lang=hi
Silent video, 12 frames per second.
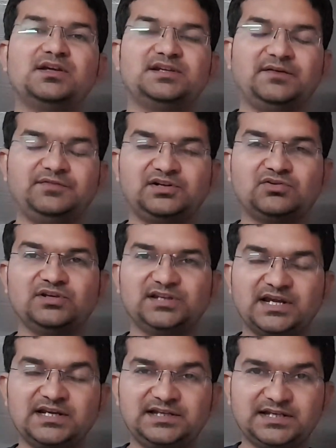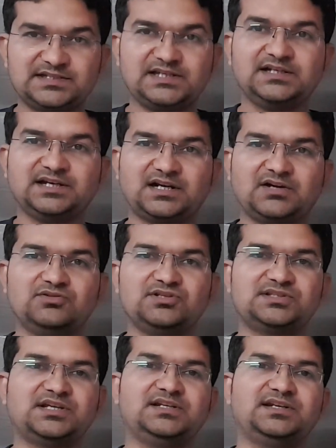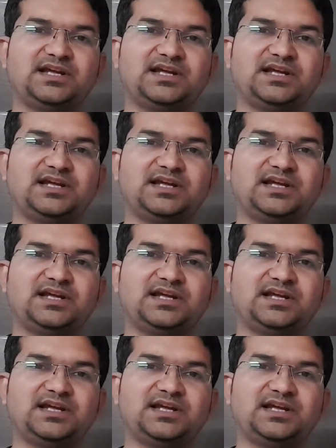या फिर कोई नई टेस्टिंग कर रहा हो जिसे